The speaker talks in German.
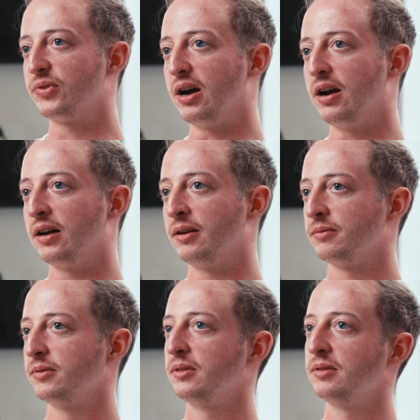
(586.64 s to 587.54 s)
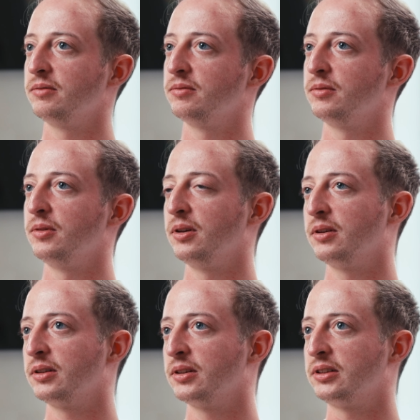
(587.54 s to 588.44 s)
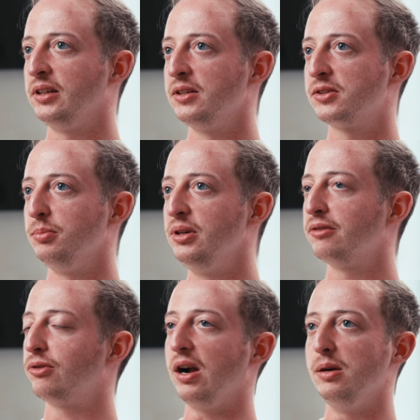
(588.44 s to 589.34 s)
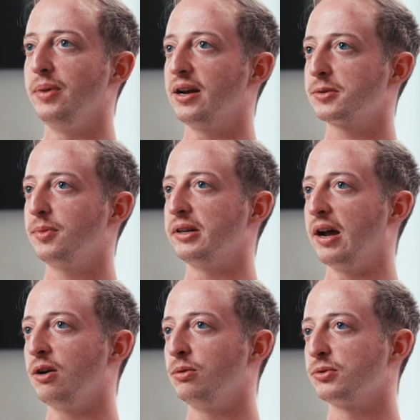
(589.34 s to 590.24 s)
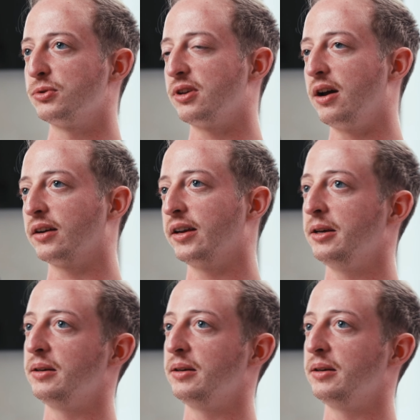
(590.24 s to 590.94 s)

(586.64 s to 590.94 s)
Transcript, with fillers: Da ging es mir vor allem erstmal darum zu sagen, hey,